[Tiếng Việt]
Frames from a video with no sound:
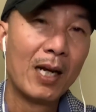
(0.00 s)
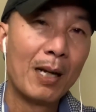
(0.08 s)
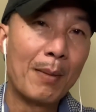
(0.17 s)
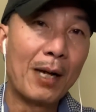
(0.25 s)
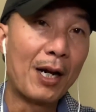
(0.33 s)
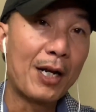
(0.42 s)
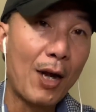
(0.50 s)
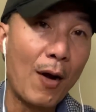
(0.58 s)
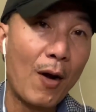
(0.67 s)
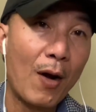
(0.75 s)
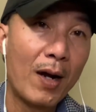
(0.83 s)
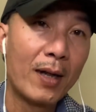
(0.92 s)
mà nó
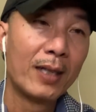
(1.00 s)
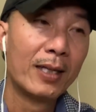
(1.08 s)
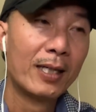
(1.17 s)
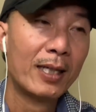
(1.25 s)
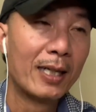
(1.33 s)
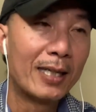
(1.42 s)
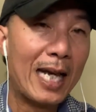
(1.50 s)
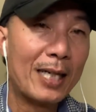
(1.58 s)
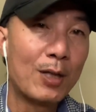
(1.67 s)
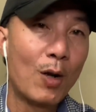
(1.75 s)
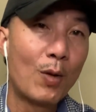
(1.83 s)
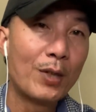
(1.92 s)
cho đa
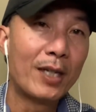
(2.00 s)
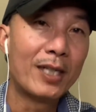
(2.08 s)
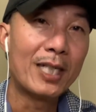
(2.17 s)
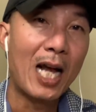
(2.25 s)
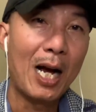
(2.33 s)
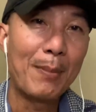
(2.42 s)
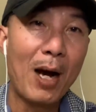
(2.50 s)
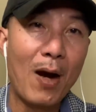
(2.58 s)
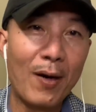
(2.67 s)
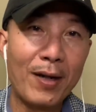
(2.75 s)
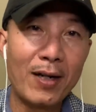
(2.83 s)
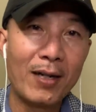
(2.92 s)
số những người thợ mà
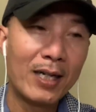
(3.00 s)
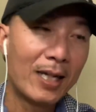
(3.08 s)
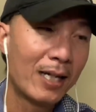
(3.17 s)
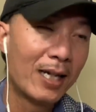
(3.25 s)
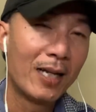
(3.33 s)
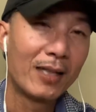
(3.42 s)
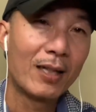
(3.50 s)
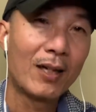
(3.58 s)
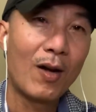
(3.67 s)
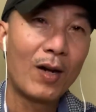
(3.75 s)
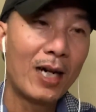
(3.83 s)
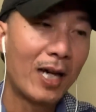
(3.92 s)
hỏi nó đó, nó
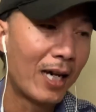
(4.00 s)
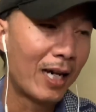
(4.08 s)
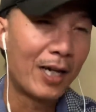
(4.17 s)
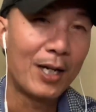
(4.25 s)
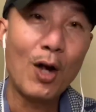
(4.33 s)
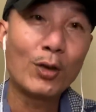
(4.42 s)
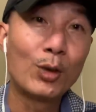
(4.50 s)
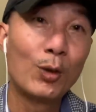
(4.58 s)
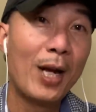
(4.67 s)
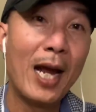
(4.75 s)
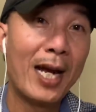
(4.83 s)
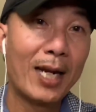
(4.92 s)
nói là not
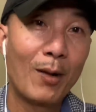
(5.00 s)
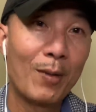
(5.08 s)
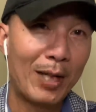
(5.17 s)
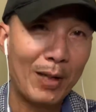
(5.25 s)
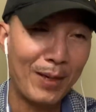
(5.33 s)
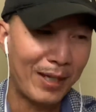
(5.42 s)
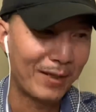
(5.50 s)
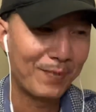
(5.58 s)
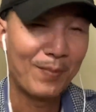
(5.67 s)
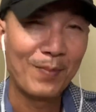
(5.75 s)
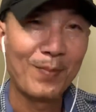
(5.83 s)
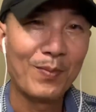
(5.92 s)
today không à các bạn
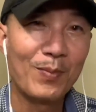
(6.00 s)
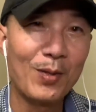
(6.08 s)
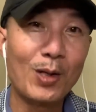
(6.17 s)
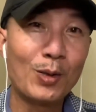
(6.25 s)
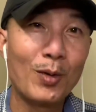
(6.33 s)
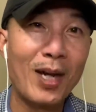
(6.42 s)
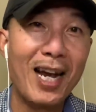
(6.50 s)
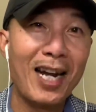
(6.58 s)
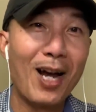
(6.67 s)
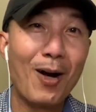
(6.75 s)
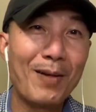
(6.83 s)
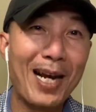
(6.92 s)
not today
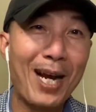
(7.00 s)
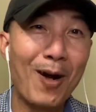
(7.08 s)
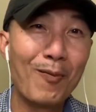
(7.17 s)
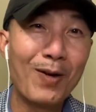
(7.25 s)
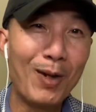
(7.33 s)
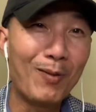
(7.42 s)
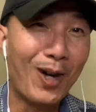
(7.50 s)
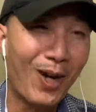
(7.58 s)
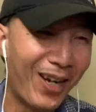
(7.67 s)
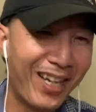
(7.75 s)
là hôm nay không không có